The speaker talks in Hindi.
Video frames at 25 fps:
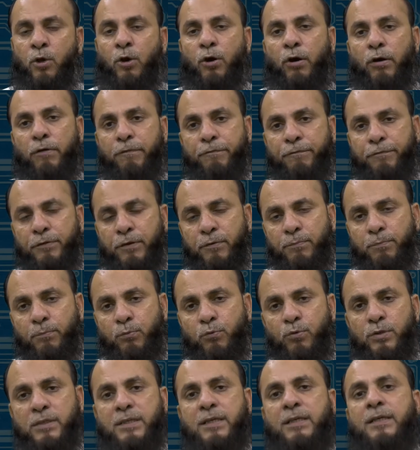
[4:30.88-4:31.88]
और फिर
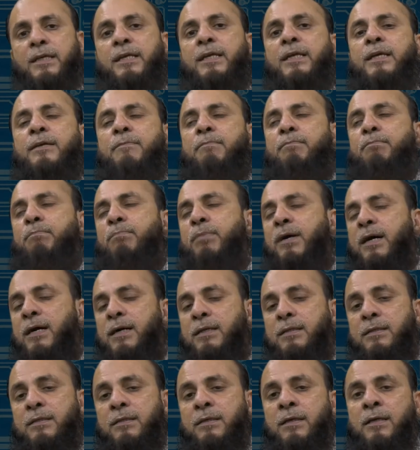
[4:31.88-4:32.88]
बूट करने के
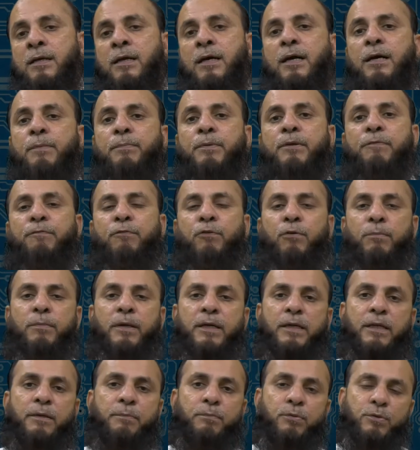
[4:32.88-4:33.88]
बाद आपकी
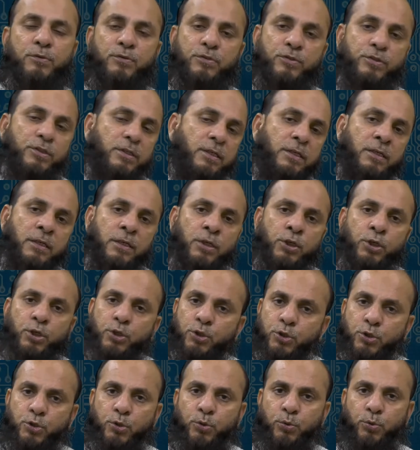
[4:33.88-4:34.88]
फॉर्मेटिंग प्रोसीजर
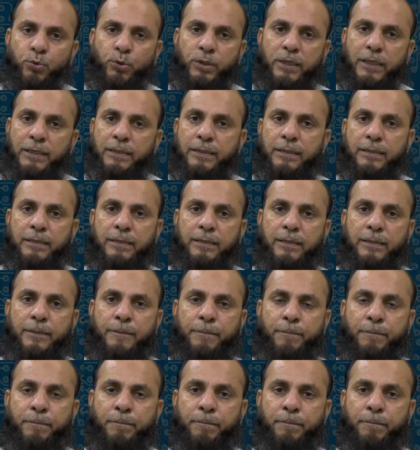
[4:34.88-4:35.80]
शुरू हो जाता है